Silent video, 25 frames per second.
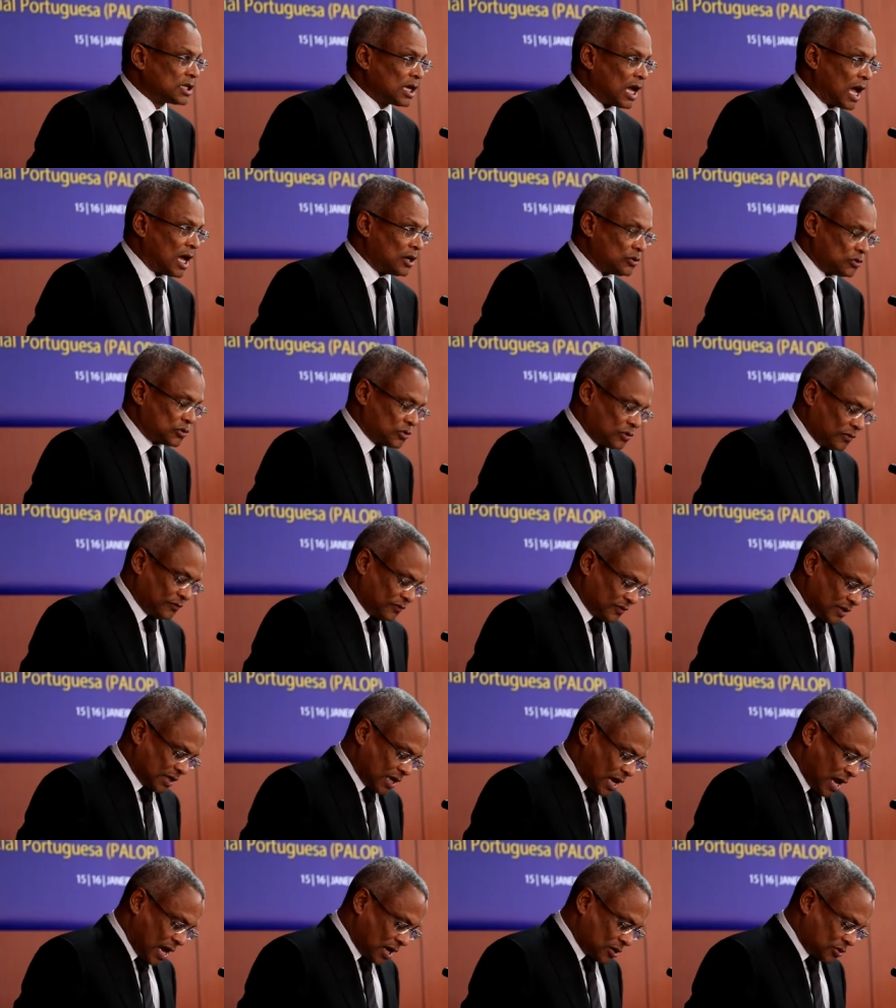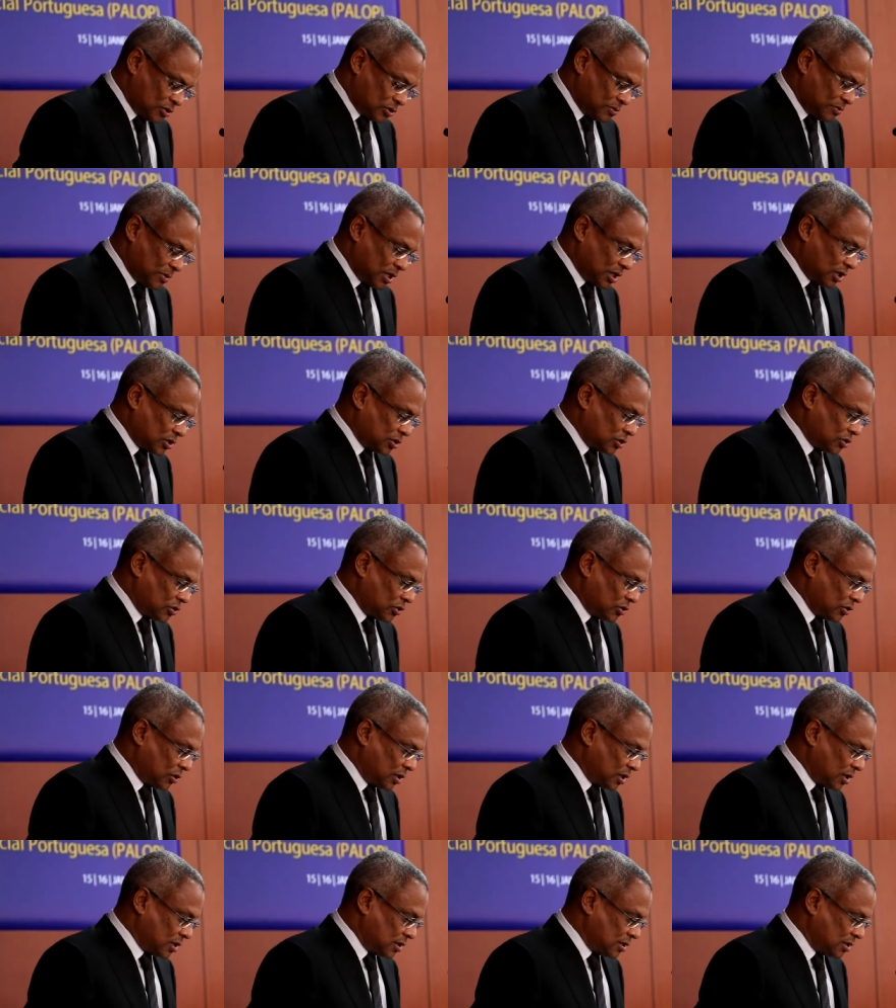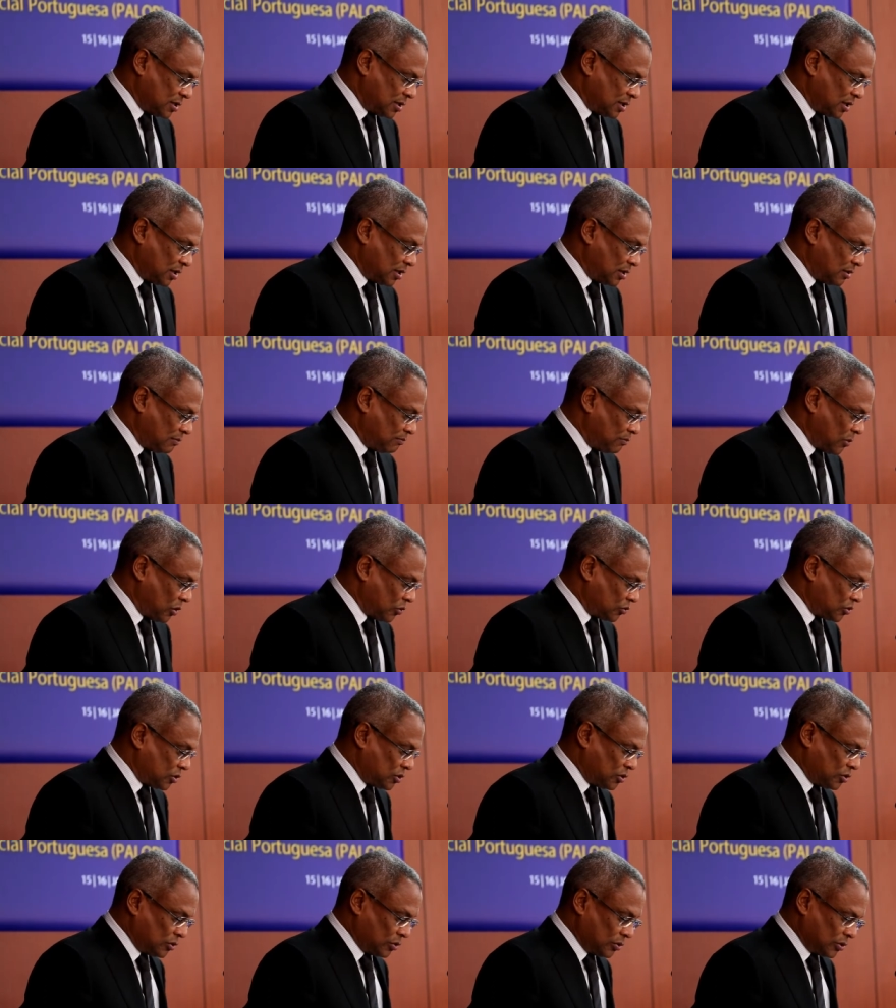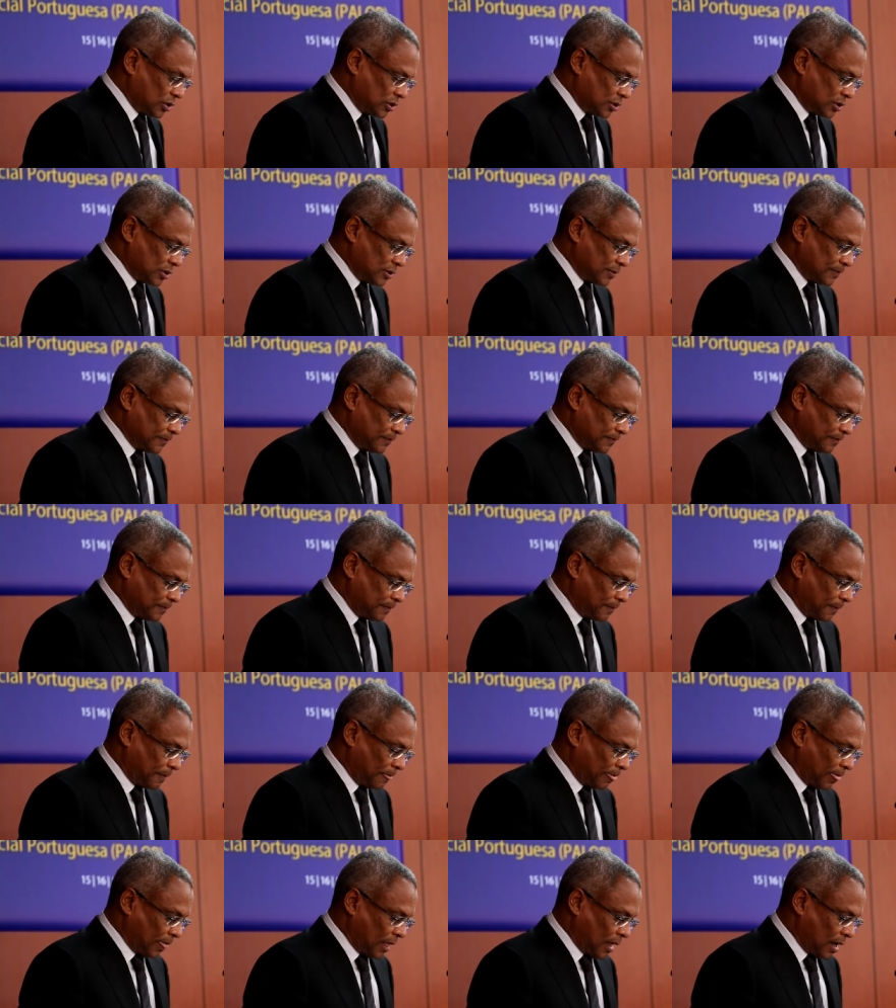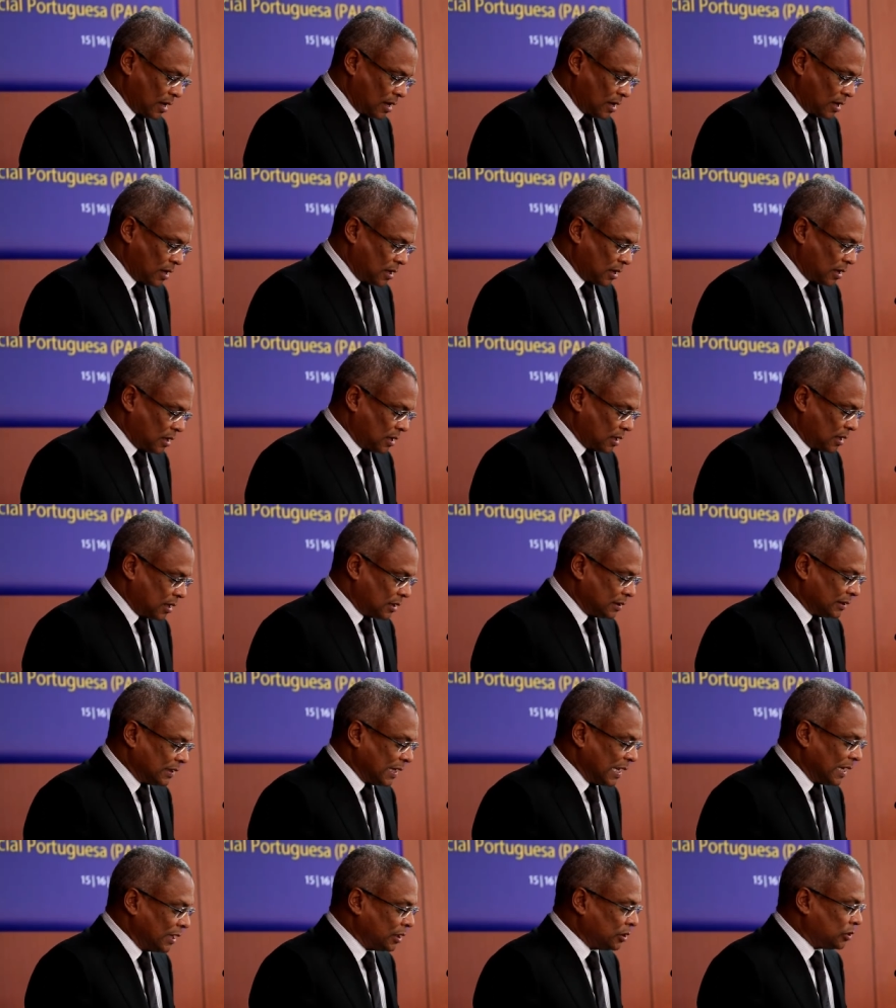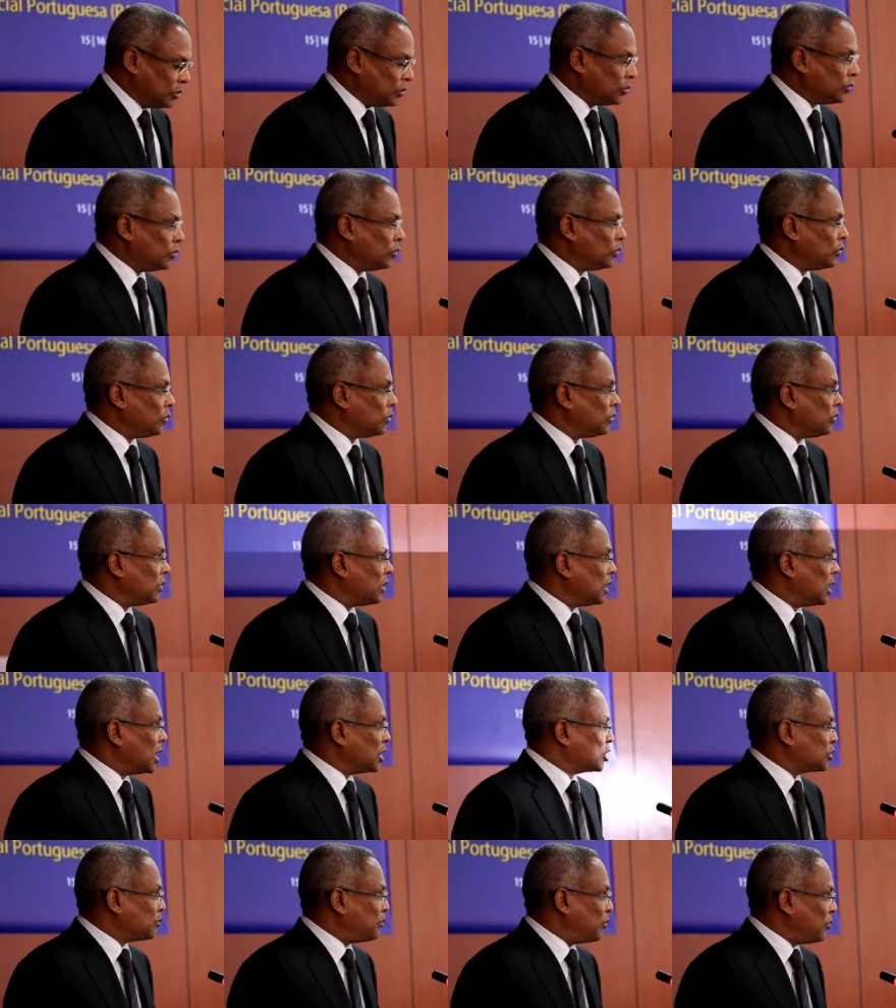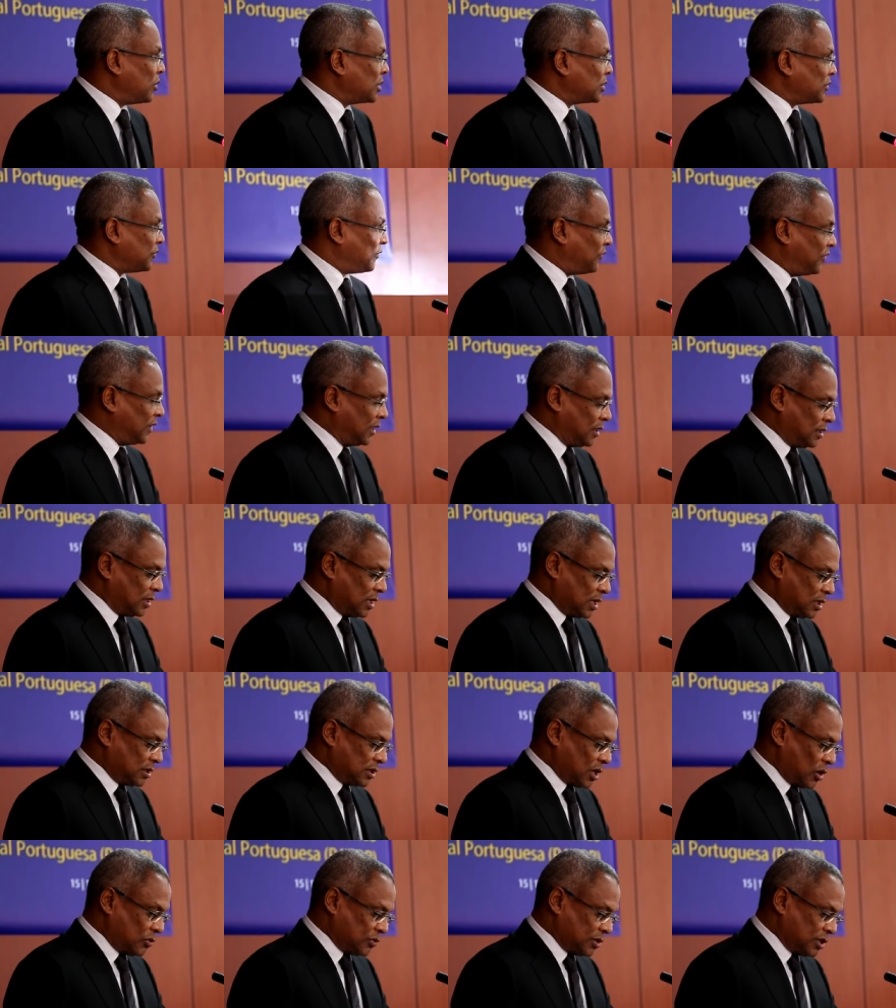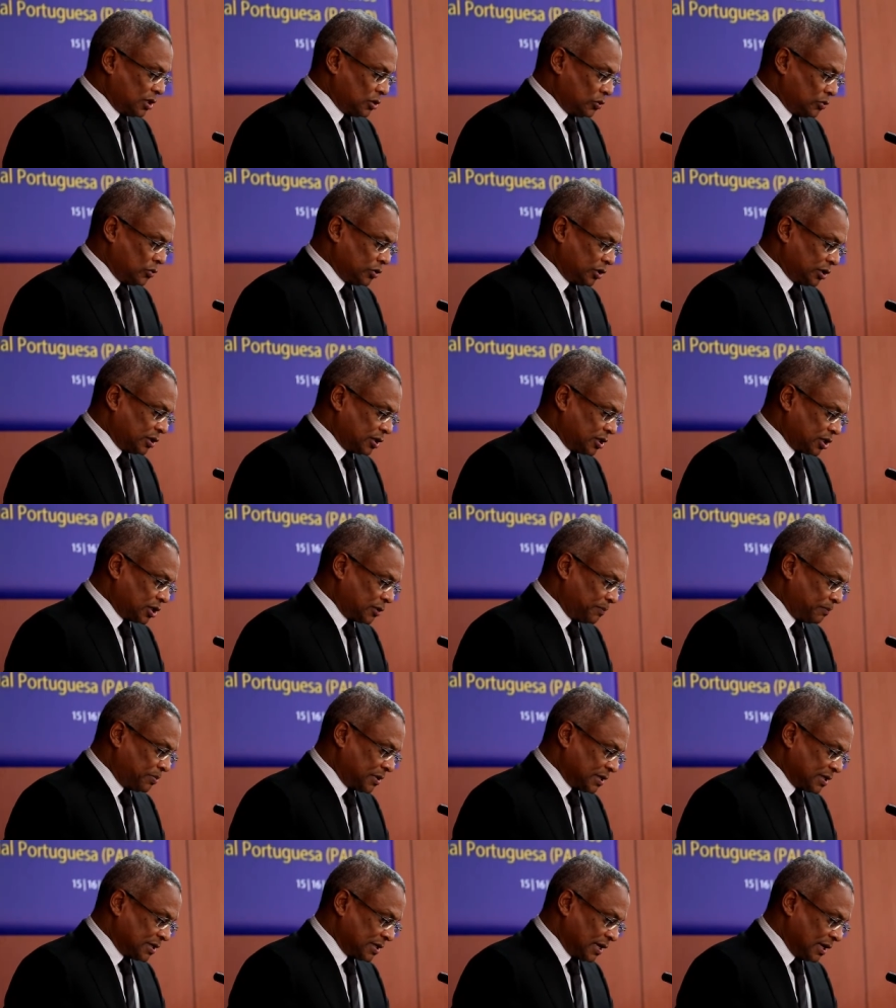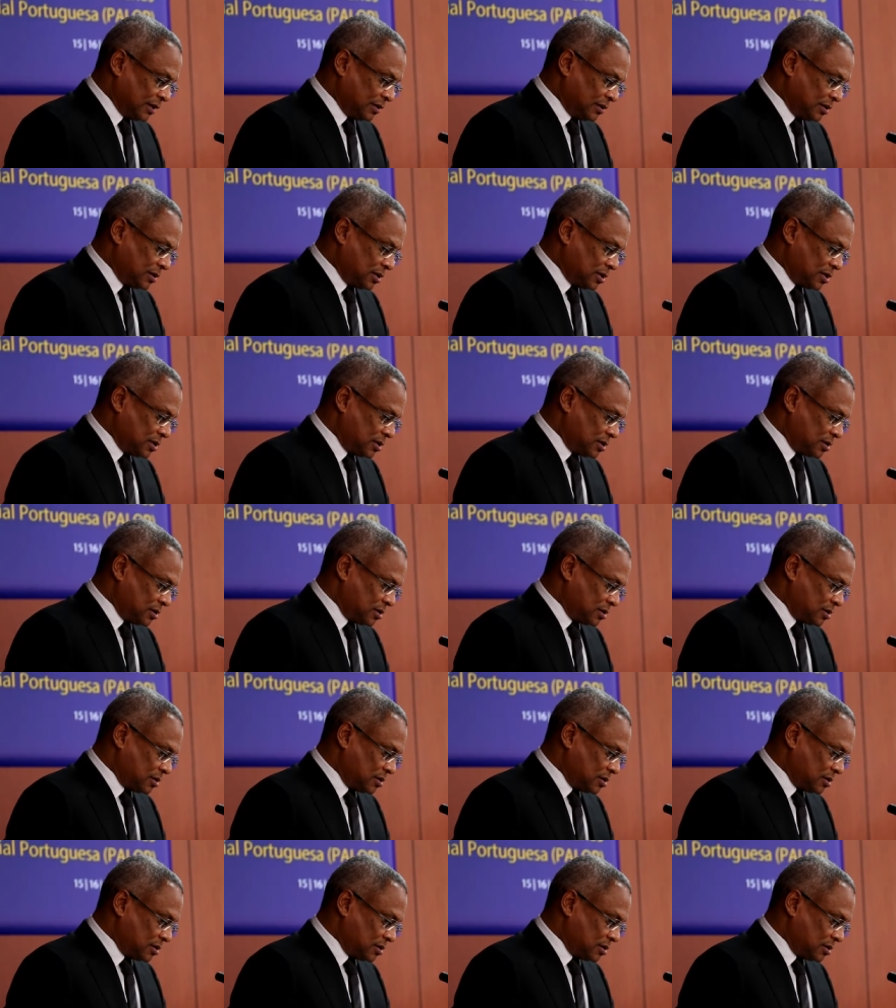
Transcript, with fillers: caros convidados, minhas senhoras e meus senhores, dando as boas-vindas aos ilustres presentes